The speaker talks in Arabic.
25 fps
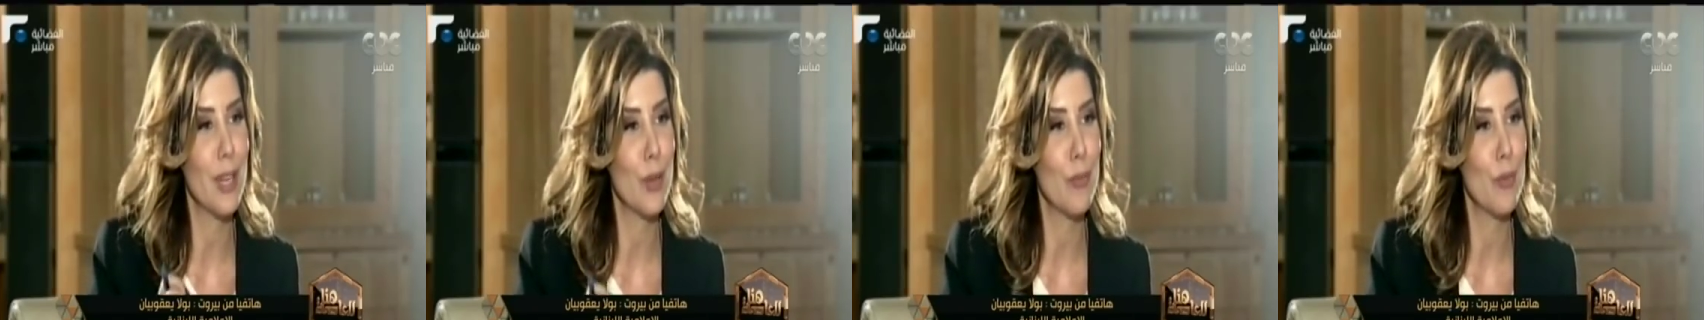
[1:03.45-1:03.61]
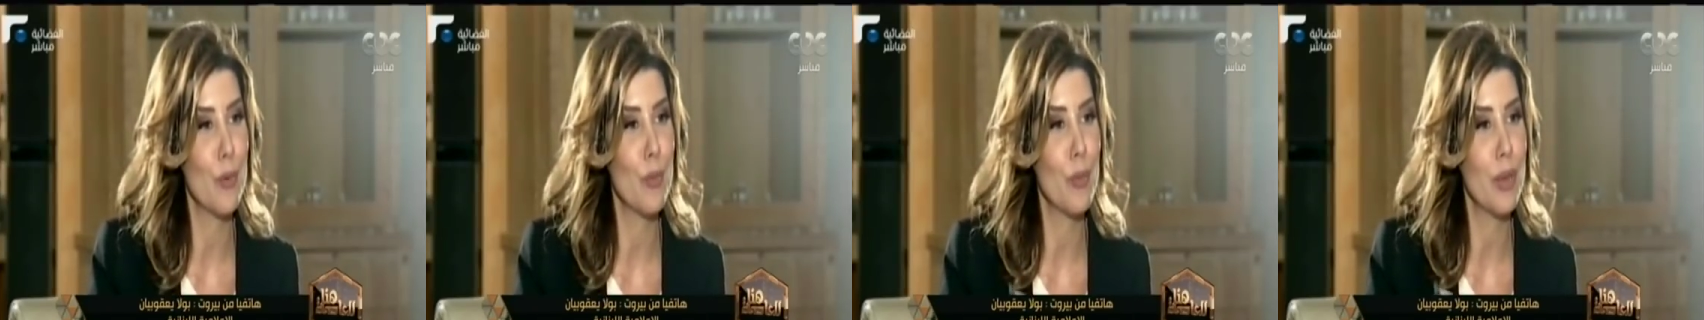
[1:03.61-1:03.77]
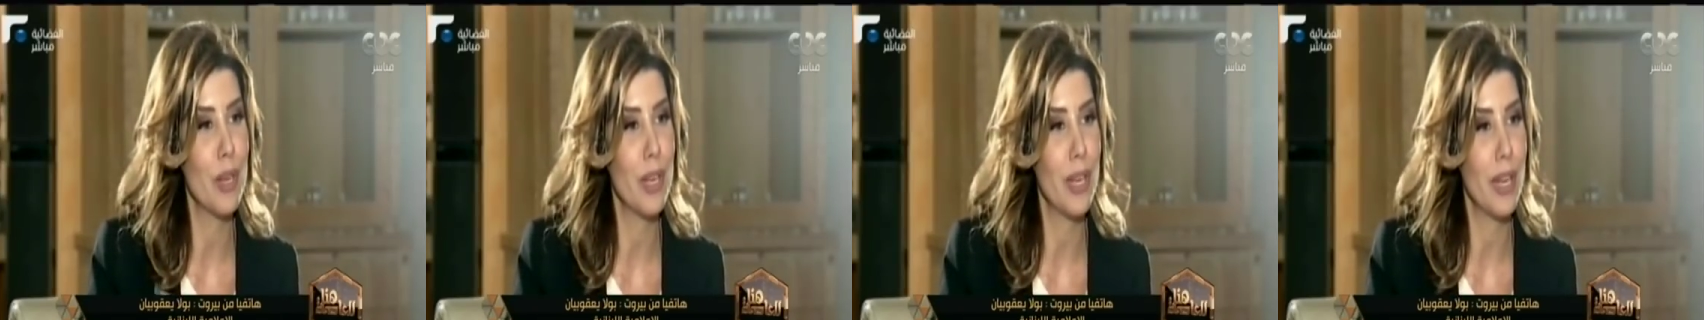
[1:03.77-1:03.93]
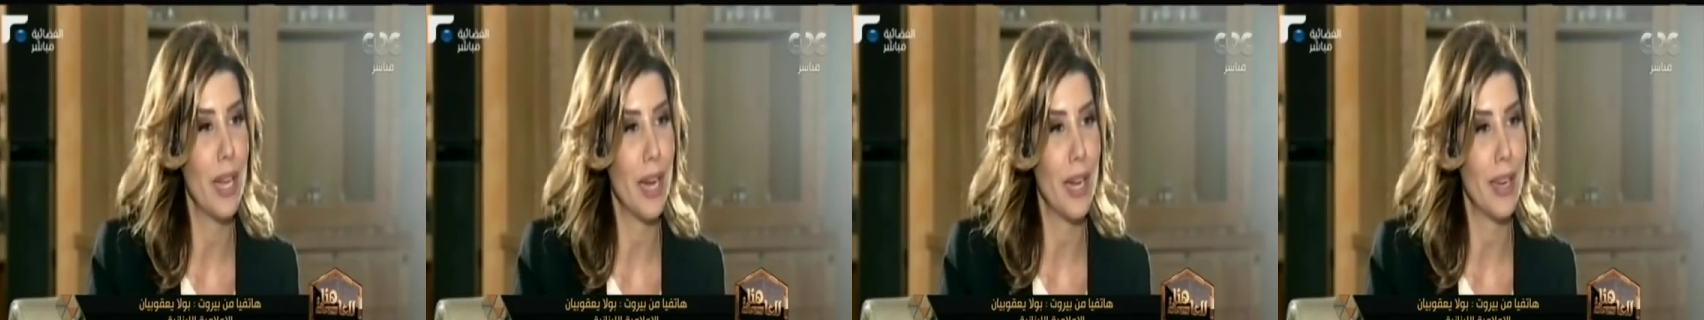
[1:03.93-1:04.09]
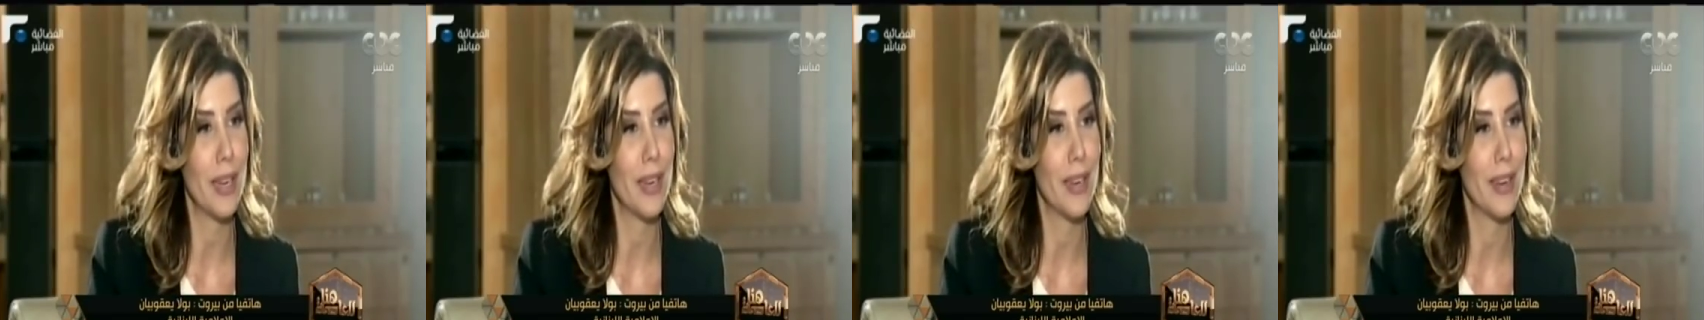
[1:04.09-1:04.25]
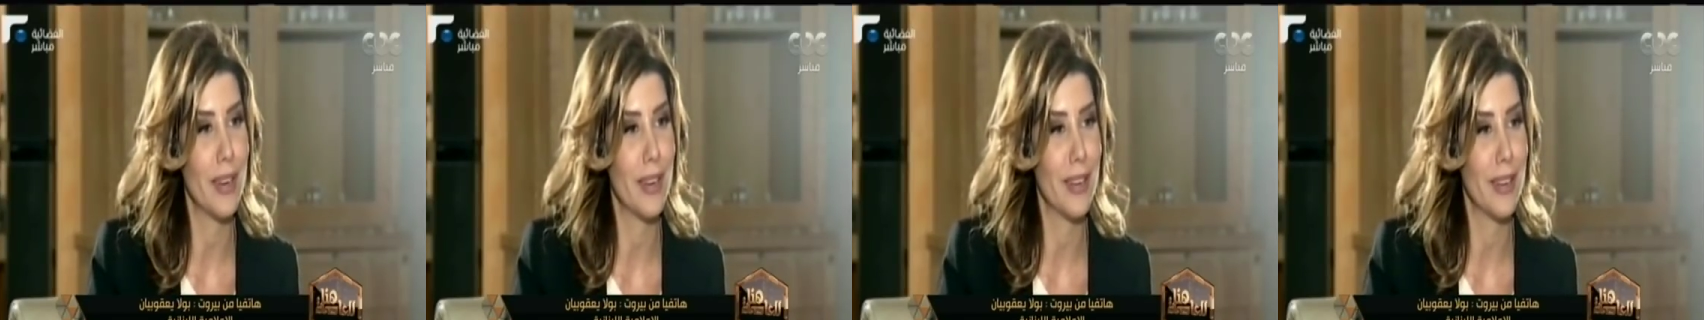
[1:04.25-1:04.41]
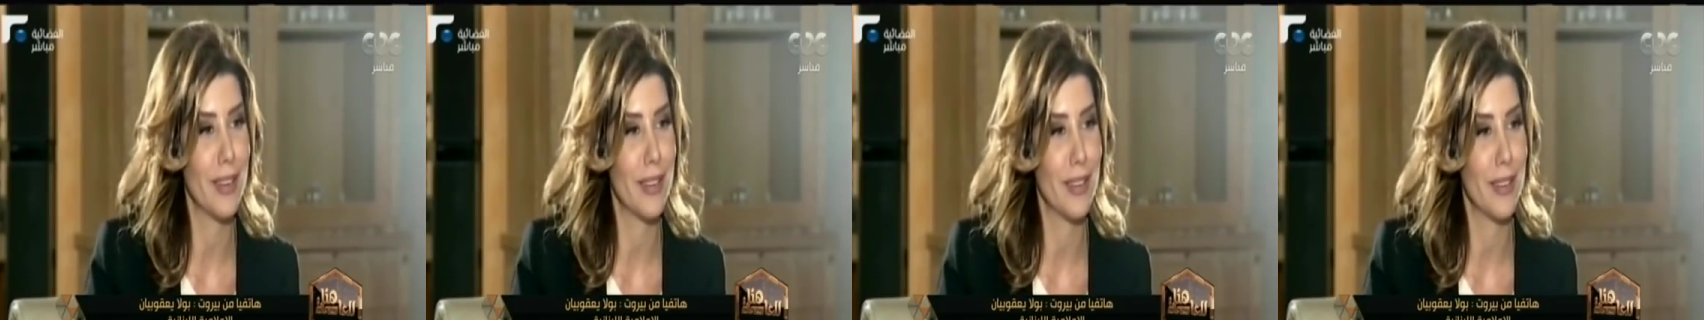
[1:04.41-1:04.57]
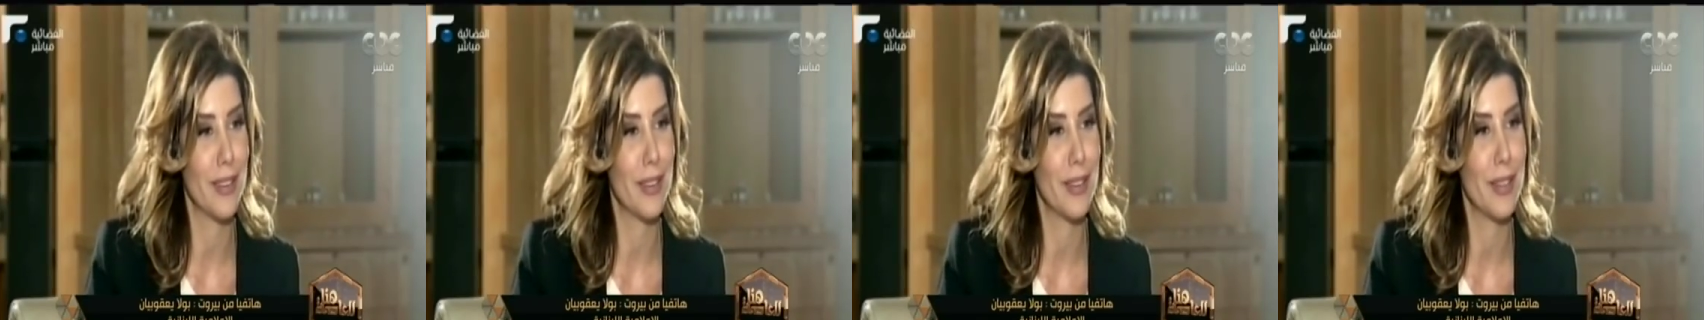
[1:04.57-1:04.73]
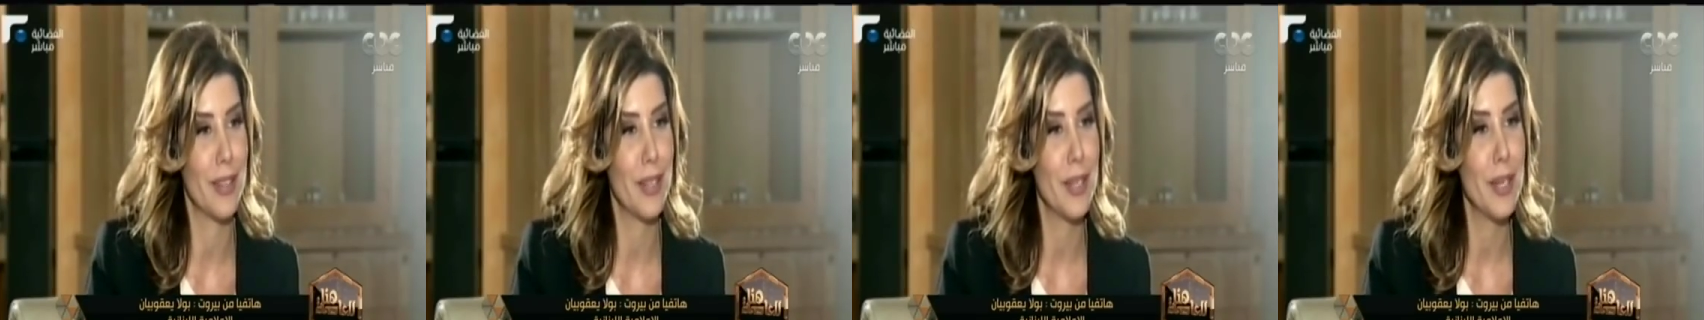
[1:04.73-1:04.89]
كل شيء طبيعي
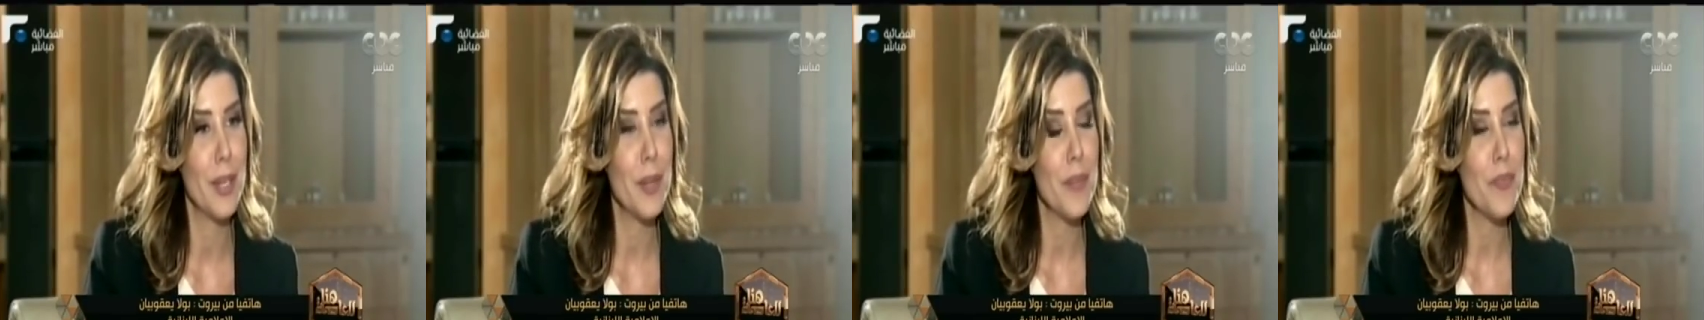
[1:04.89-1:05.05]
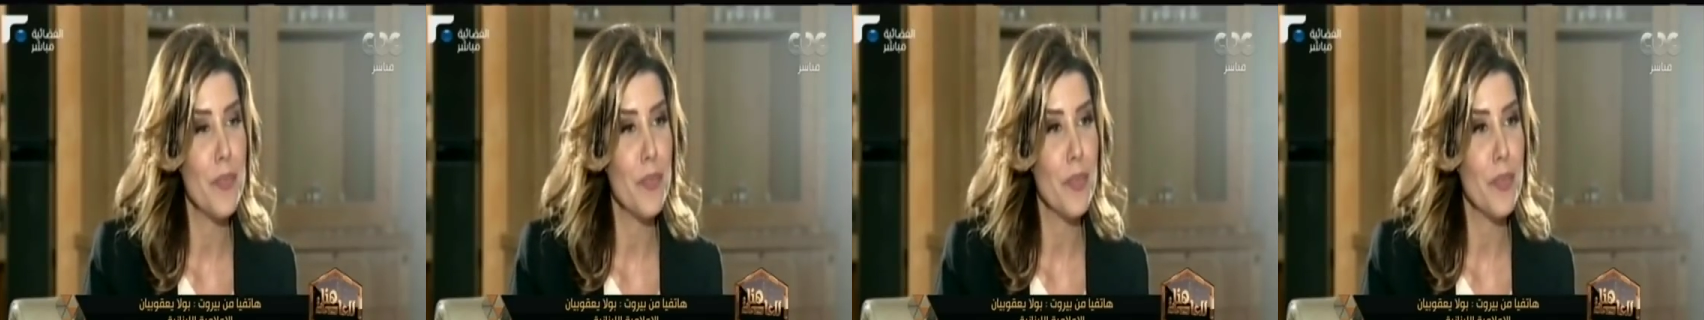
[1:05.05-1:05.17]
كاي